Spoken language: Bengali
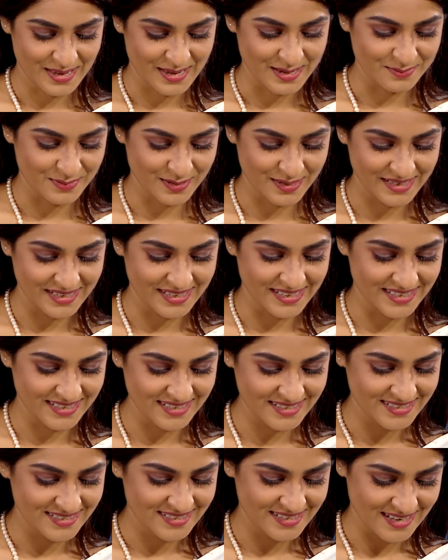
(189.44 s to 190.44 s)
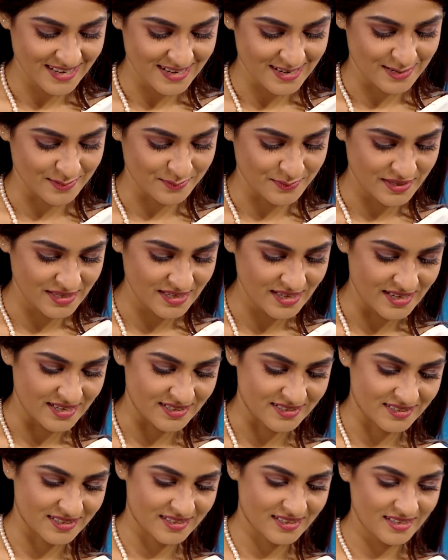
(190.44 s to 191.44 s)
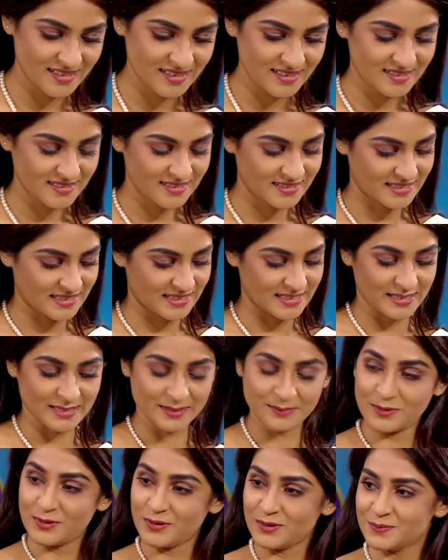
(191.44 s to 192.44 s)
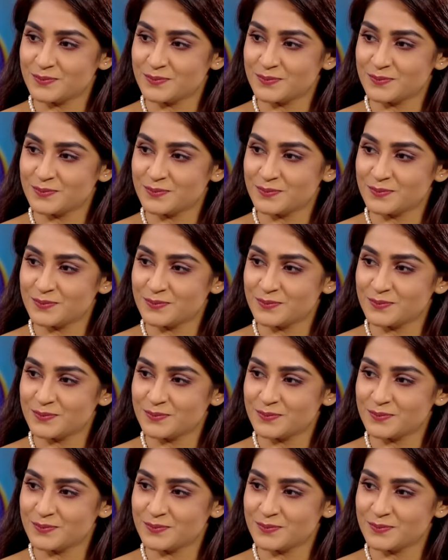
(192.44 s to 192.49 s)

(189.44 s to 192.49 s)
এবারে আমি এটাকে ঢেলে নেবো